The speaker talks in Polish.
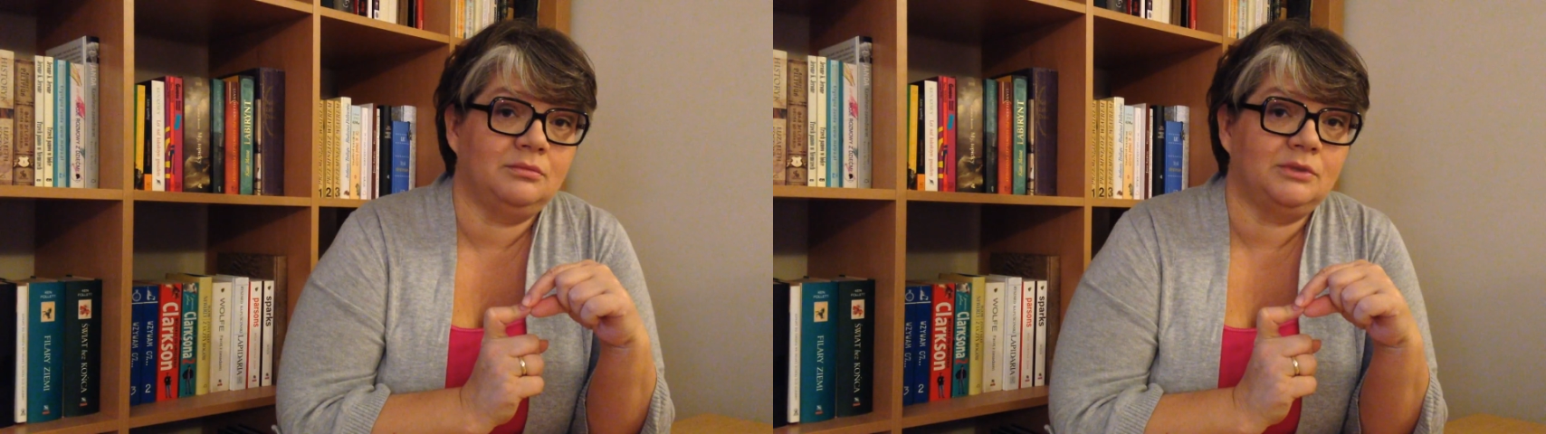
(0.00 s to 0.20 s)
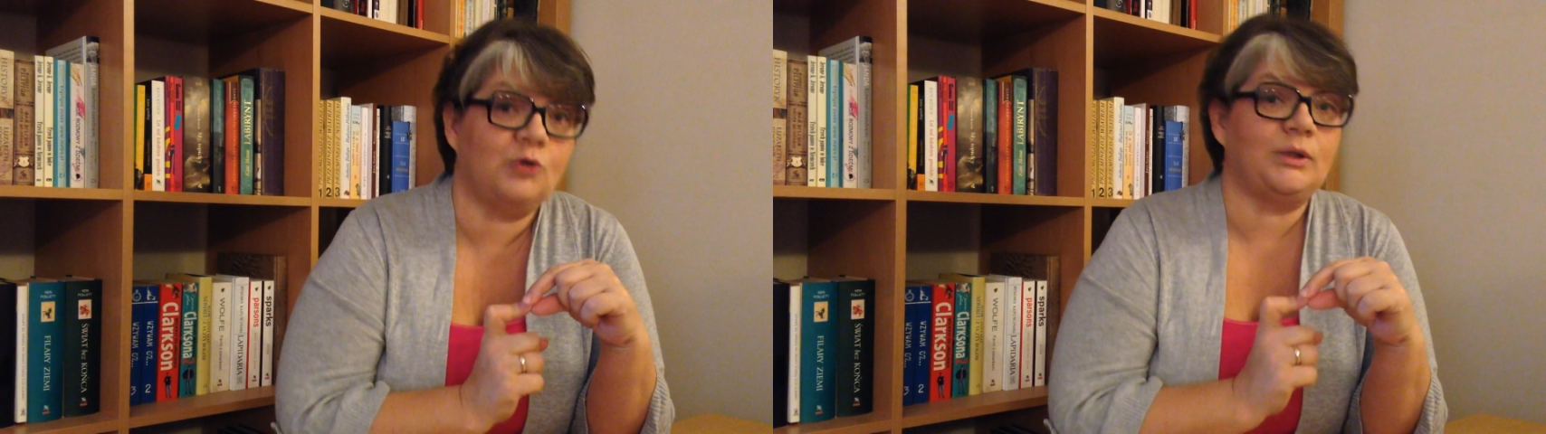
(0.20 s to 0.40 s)

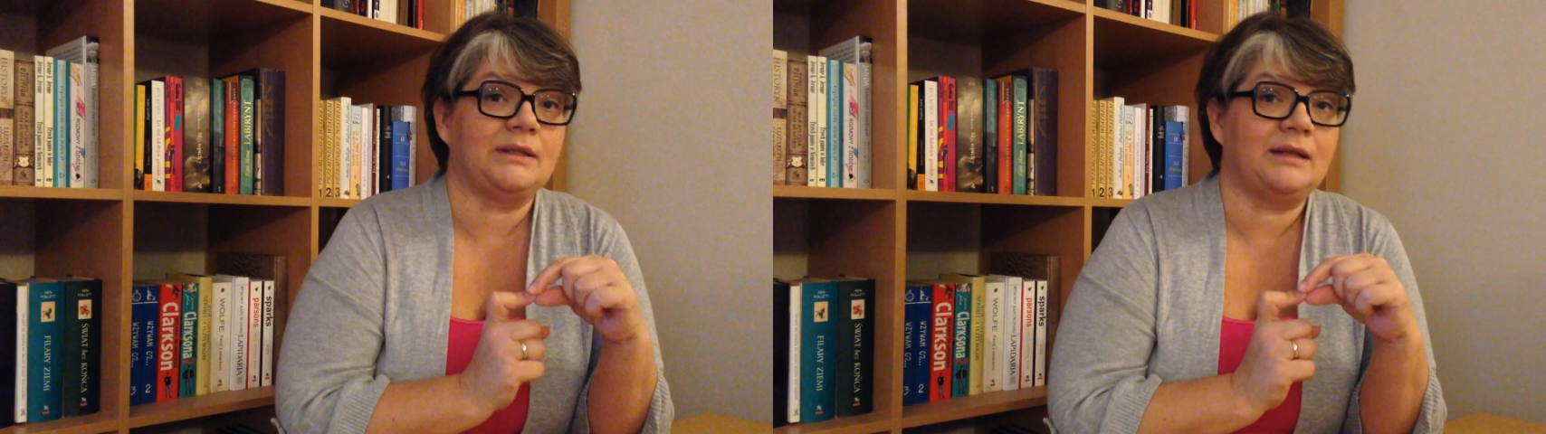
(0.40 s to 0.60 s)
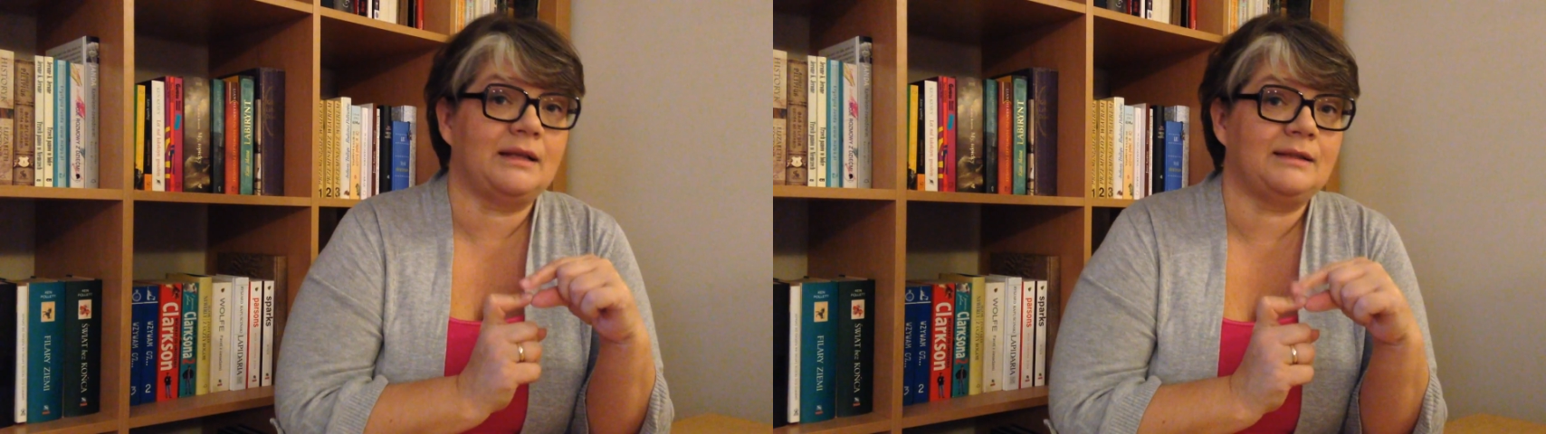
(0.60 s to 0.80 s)
Są
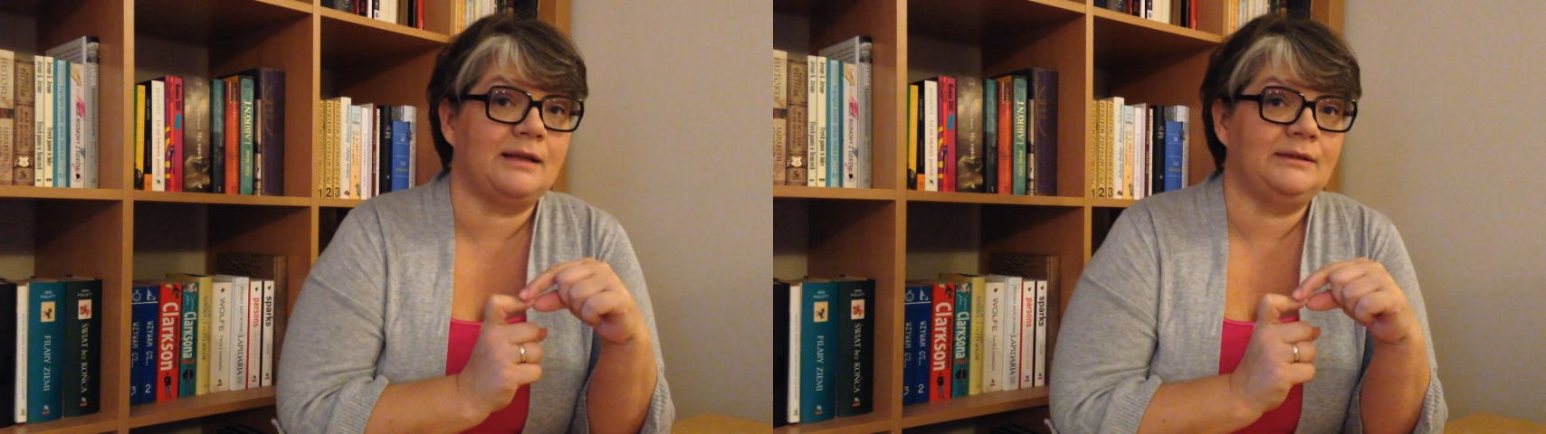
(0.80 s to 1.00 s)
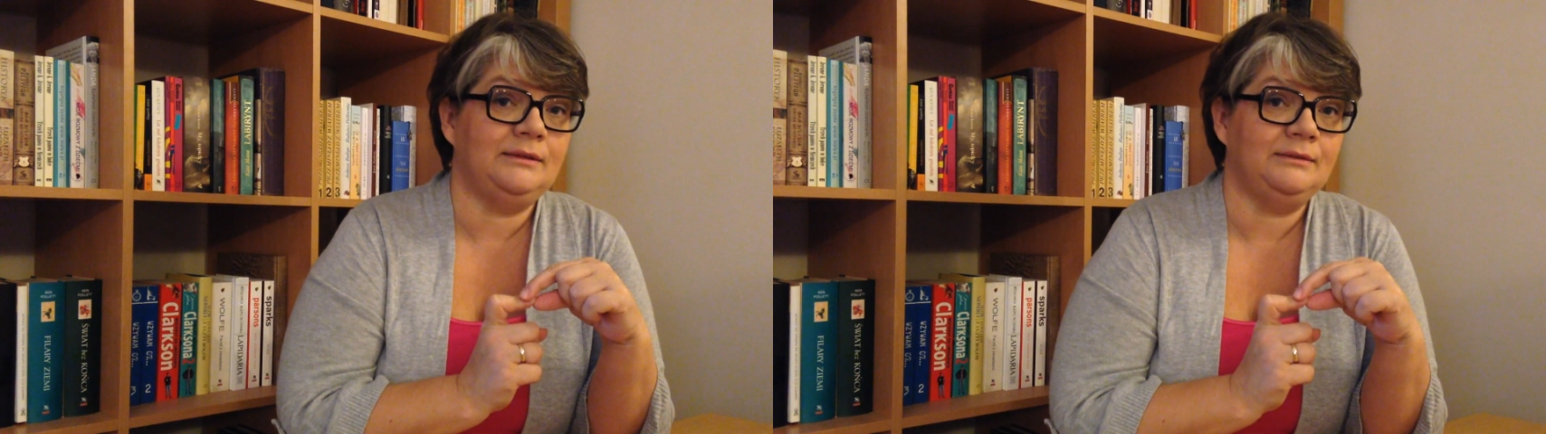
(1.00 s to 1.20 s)
tacy na
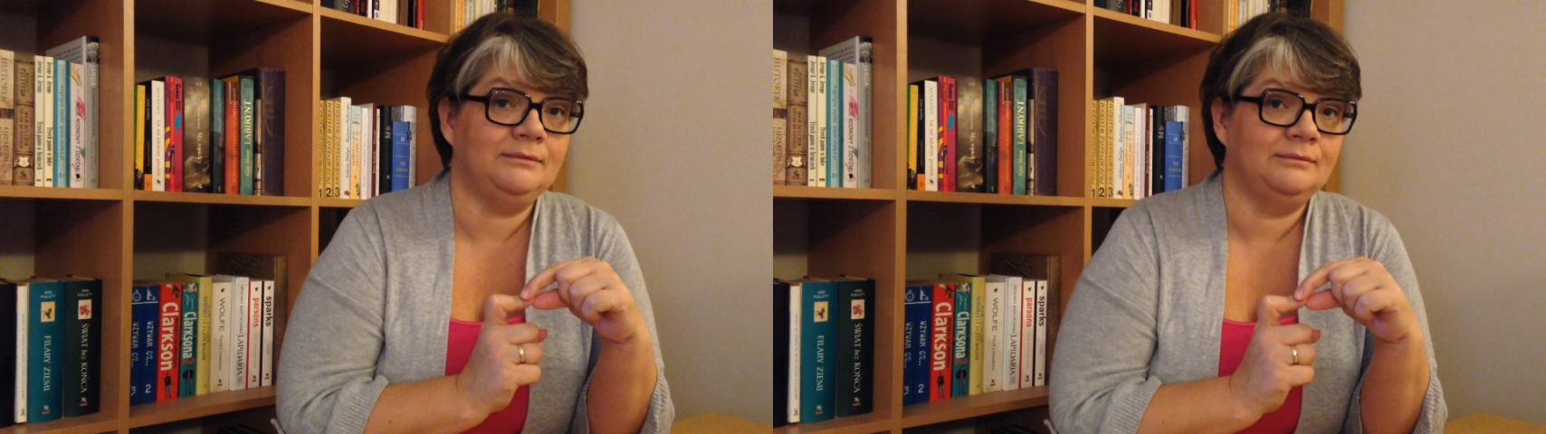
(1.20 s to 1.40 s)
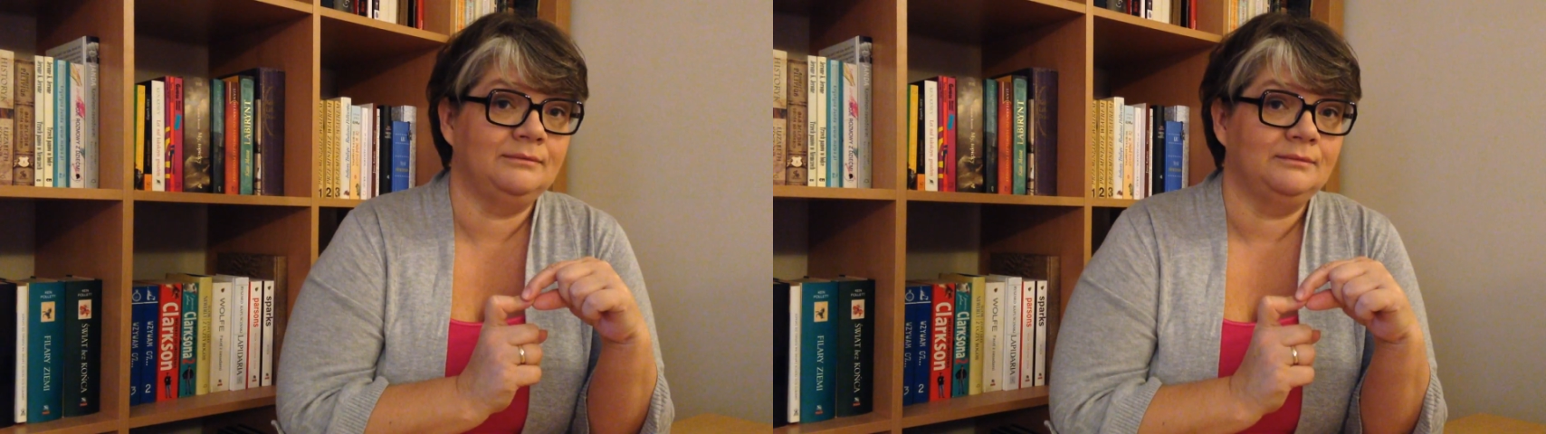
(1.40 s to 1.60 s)
sali?
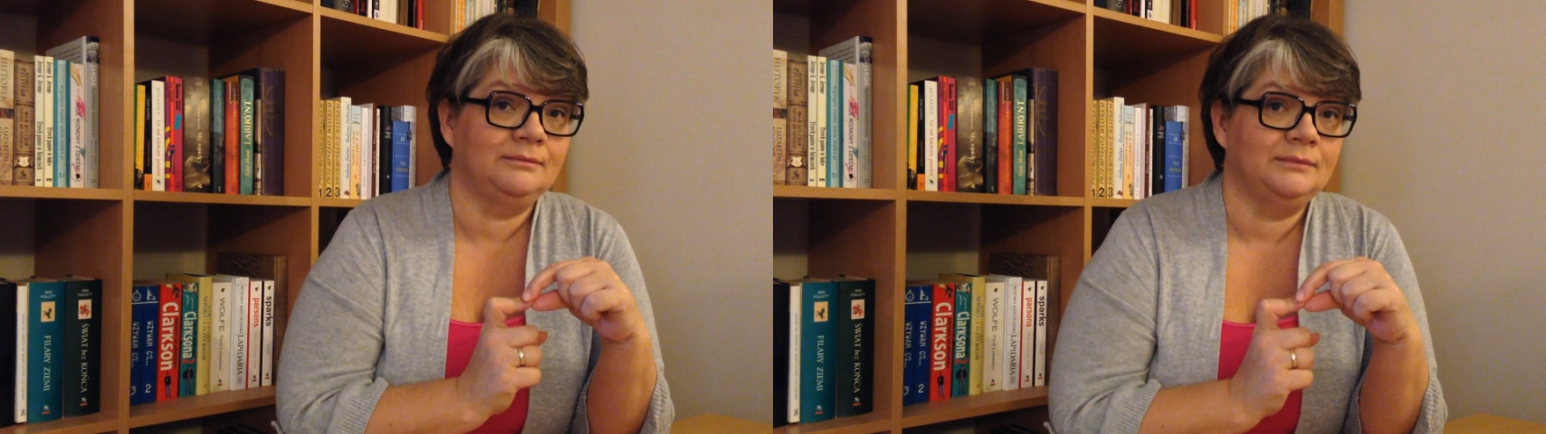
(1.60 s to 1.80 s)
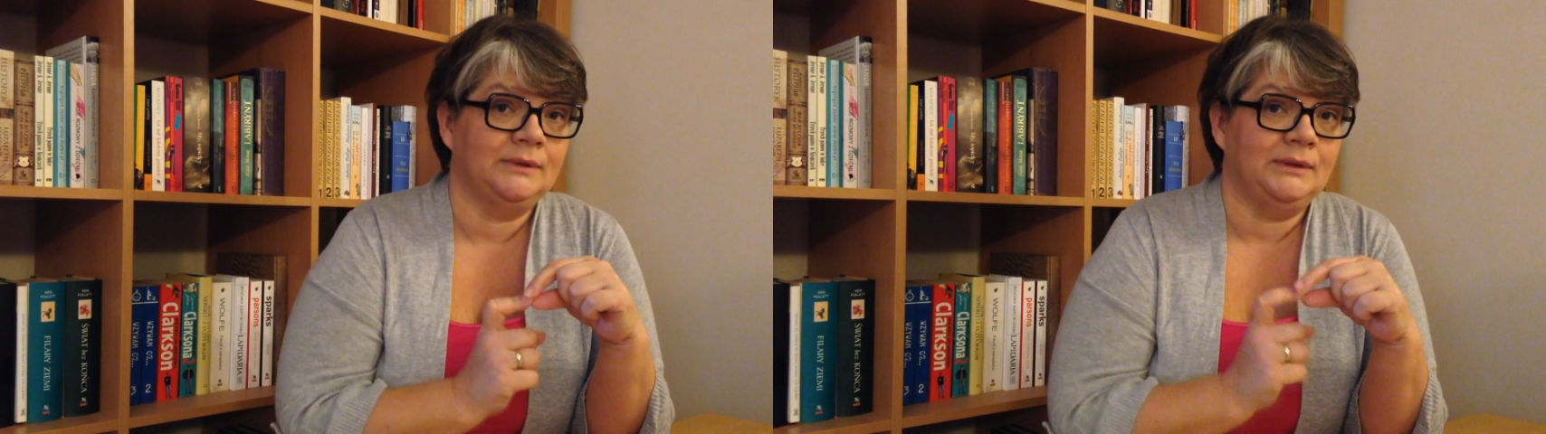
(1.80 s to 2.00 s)

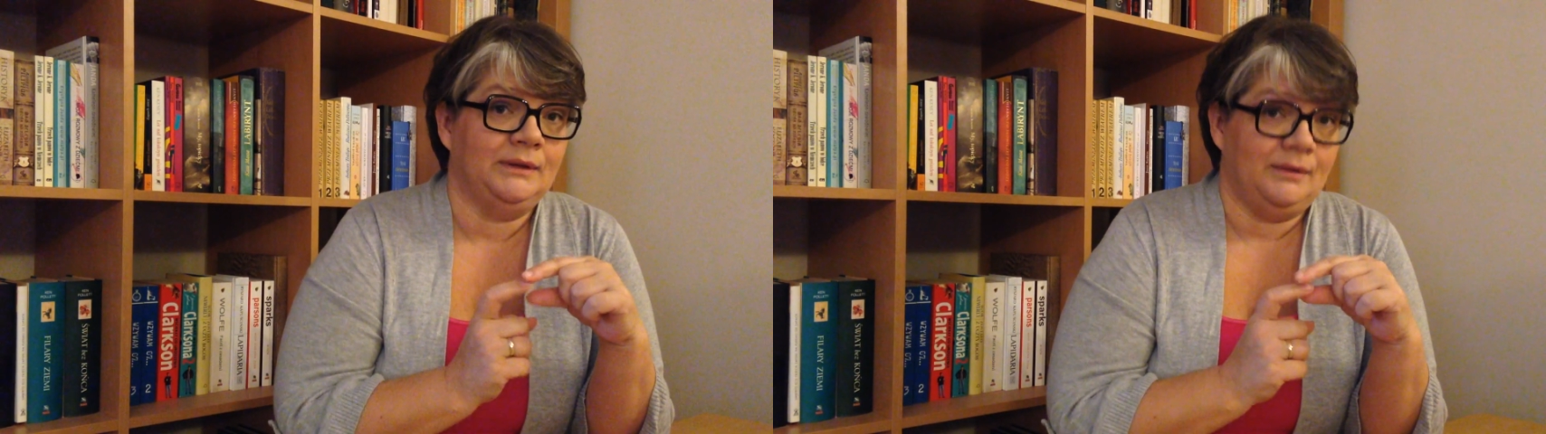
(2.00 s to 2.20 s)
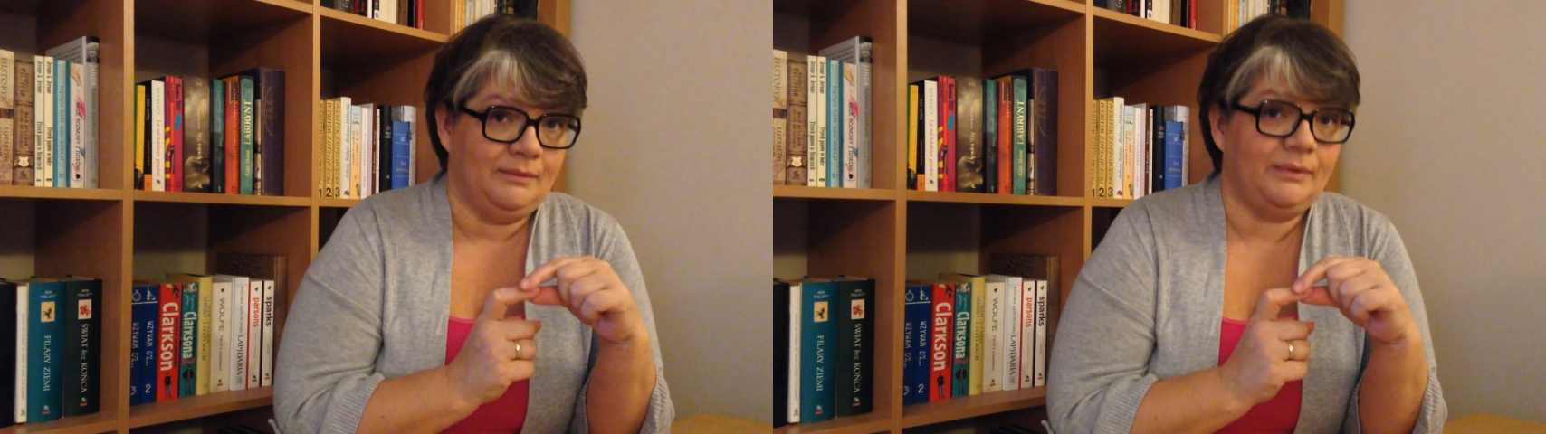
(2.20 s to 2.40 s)

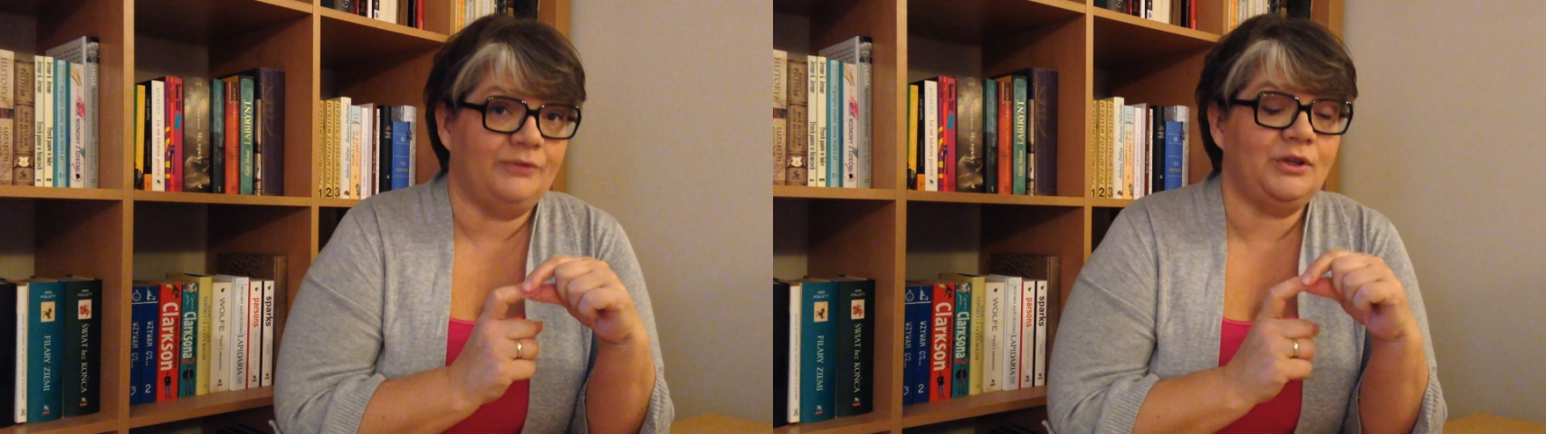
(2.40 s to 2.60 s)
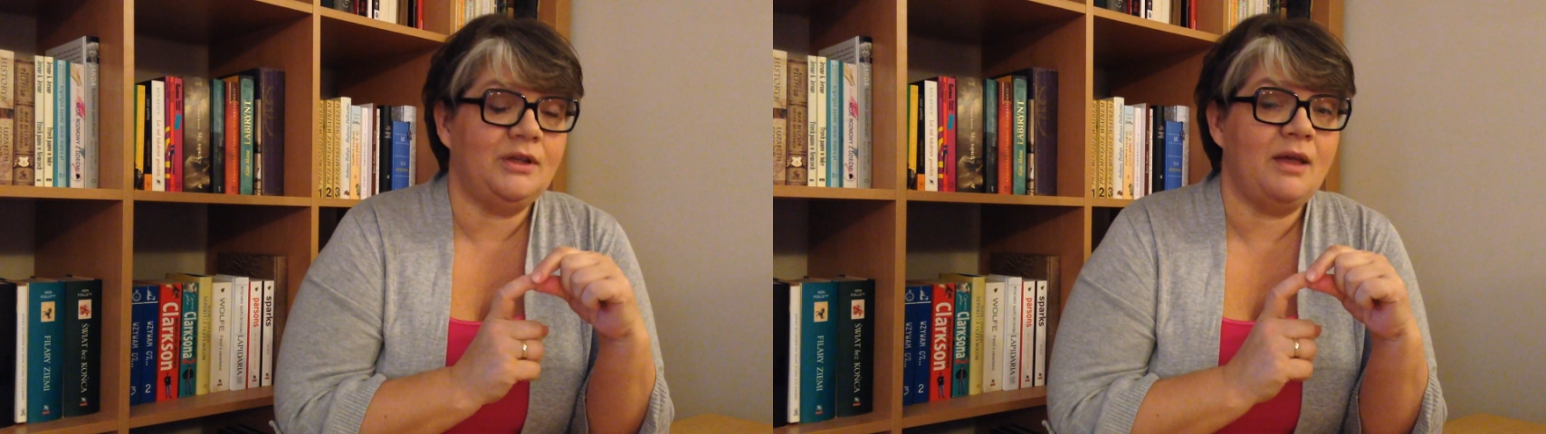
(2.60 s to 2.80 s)
Pewnie